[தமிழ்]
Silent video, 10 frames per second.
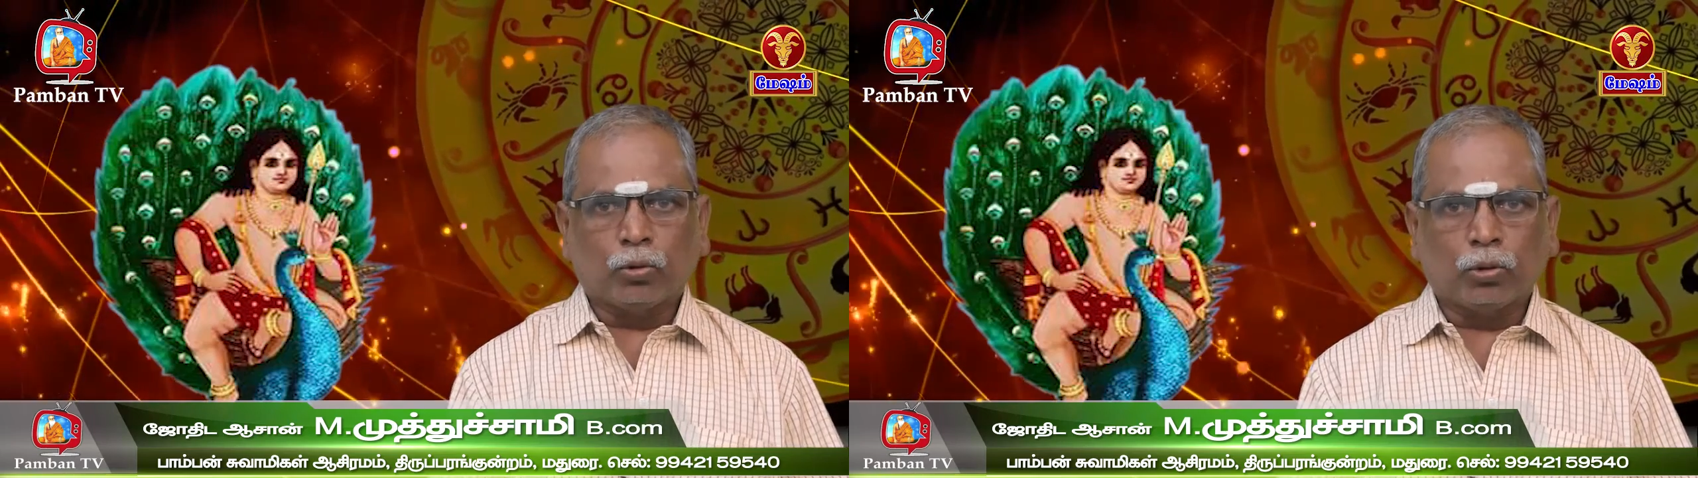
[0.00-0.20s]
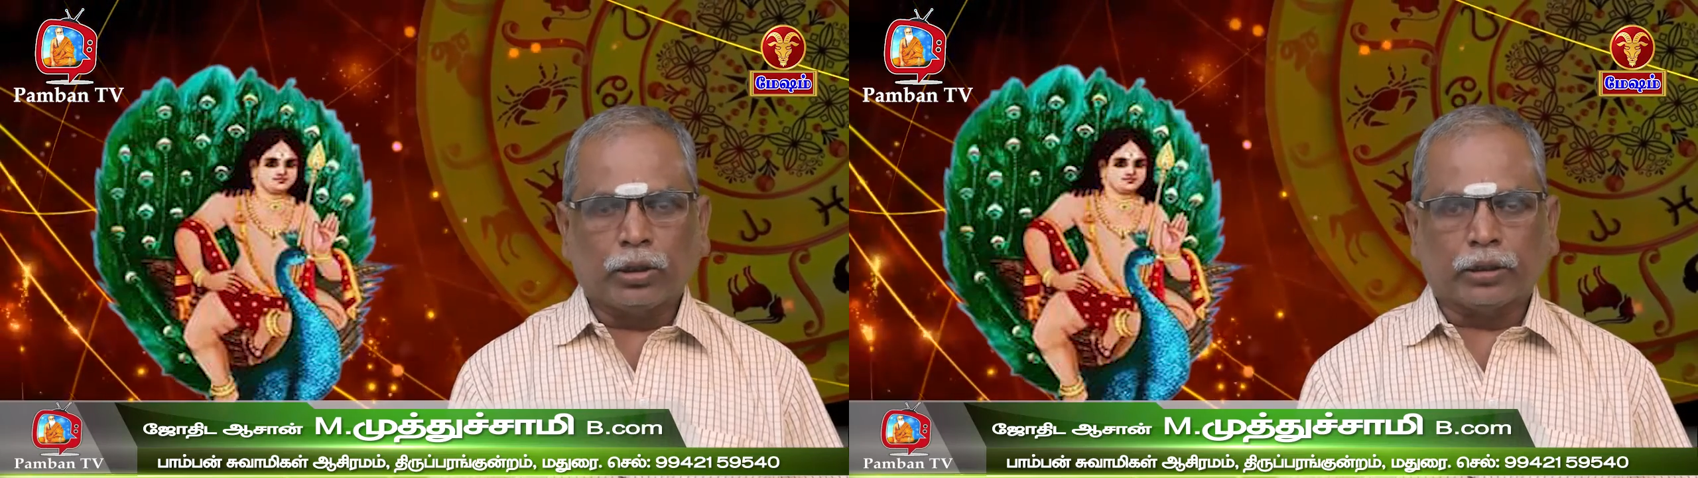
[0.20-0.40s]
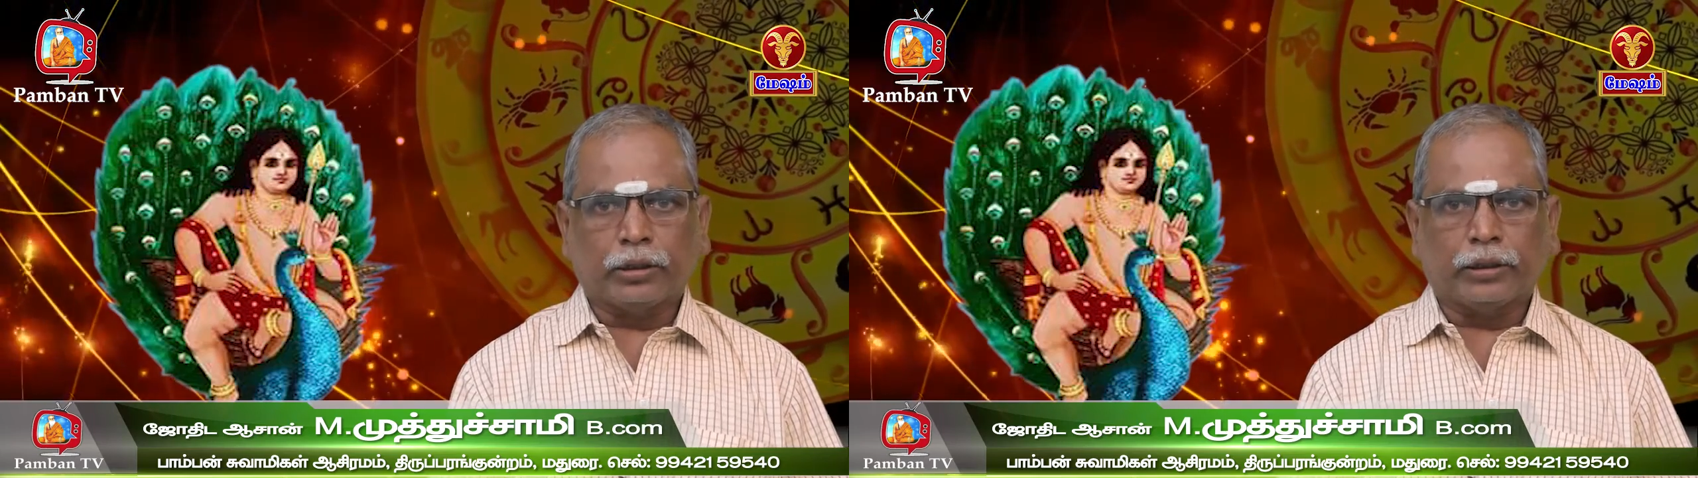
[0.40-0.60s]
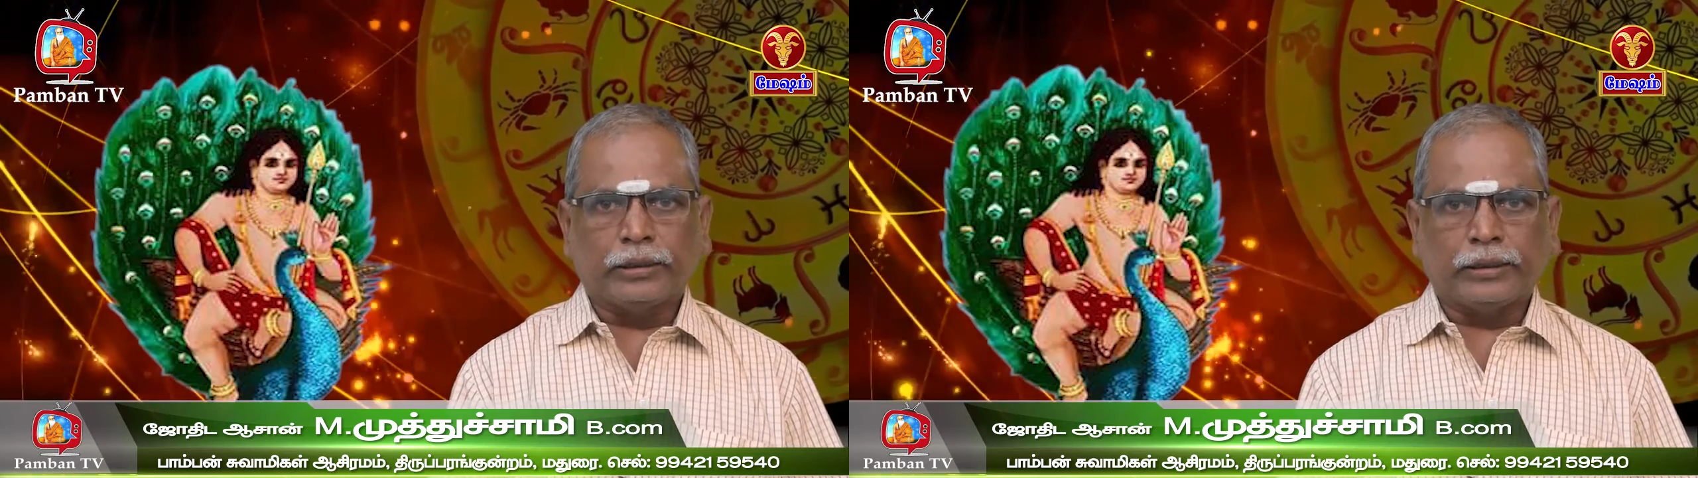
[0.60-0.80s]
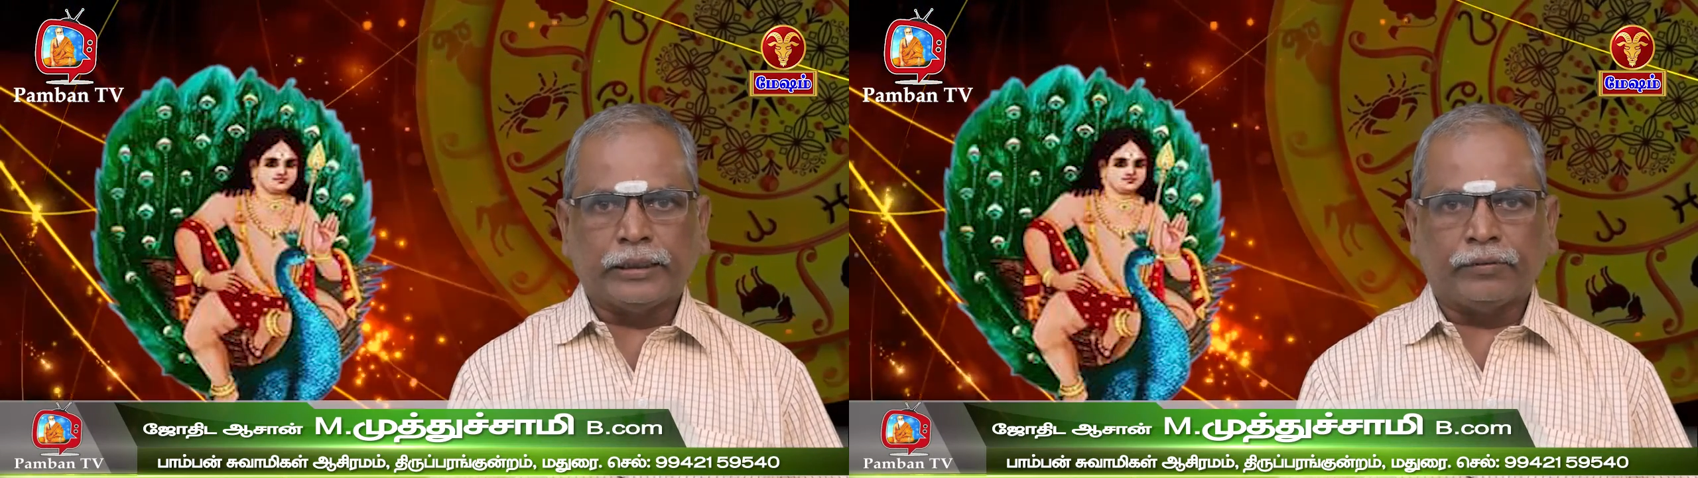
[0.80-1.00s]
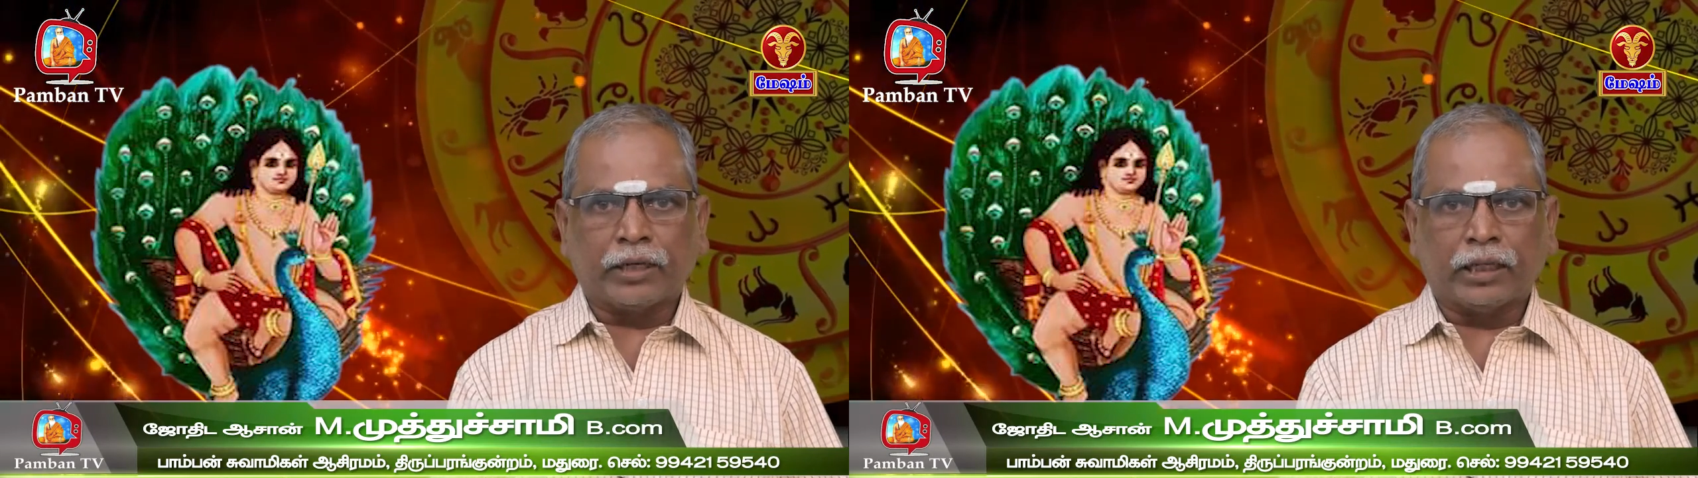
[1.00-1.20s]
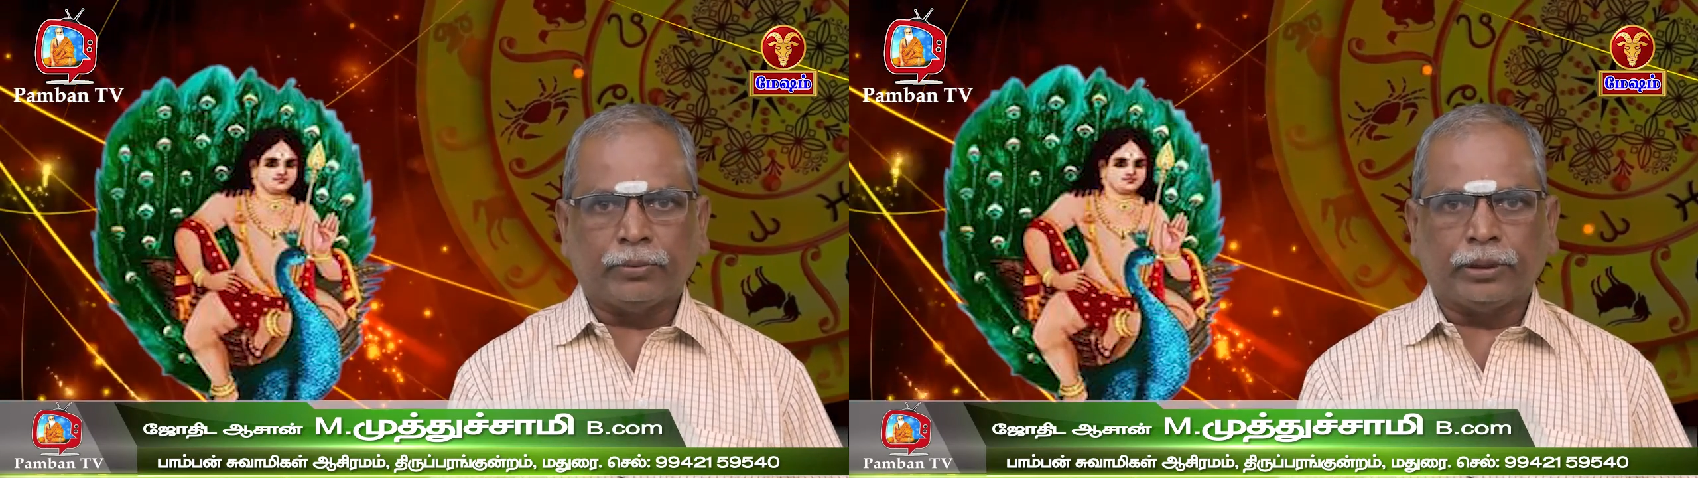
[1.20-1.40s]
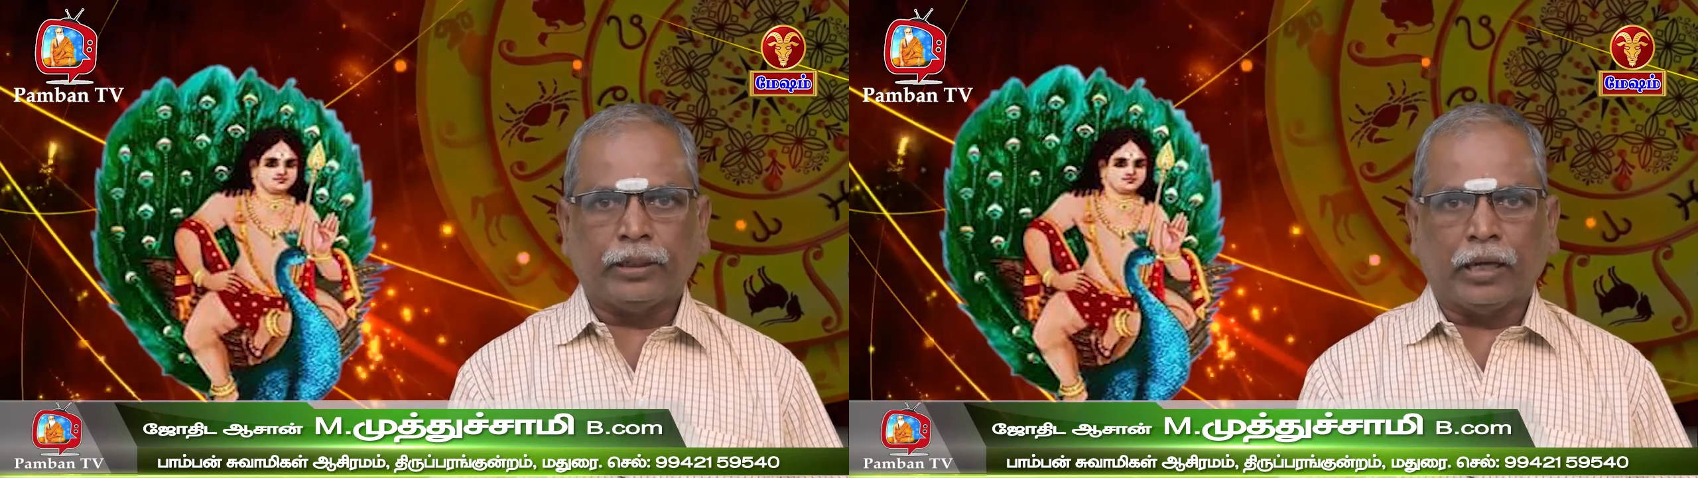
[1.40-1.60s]
உங்களுக்கு
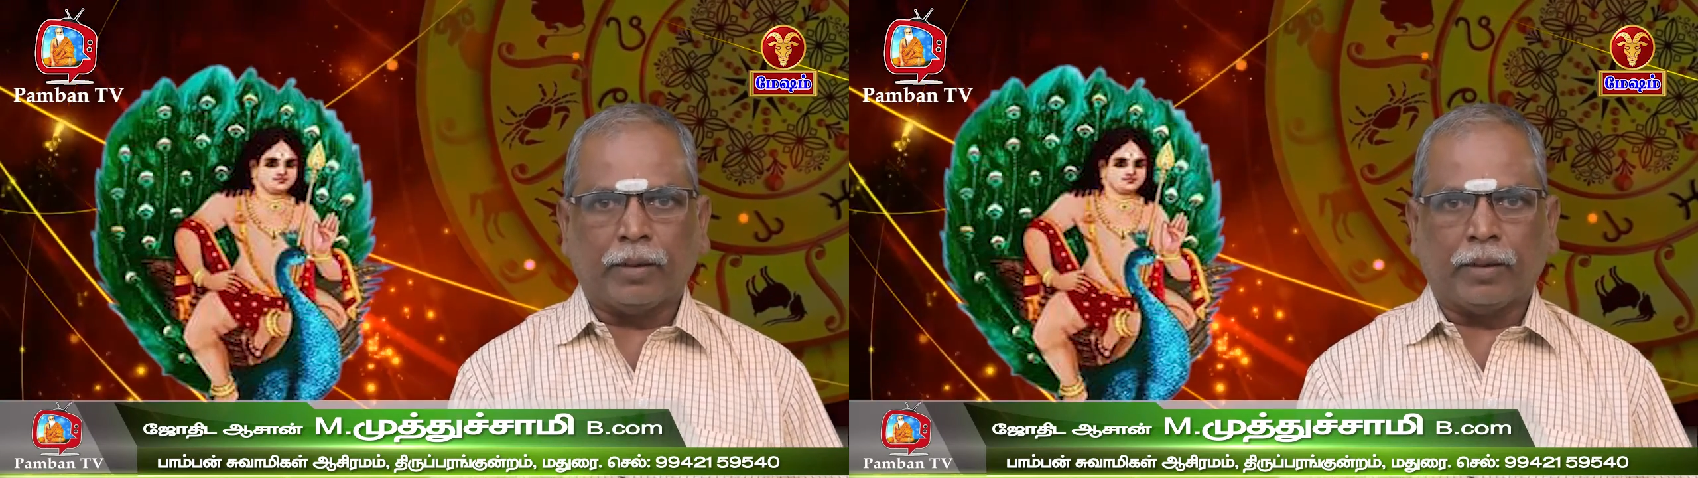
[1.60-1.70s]
ஜீவனாதிபதி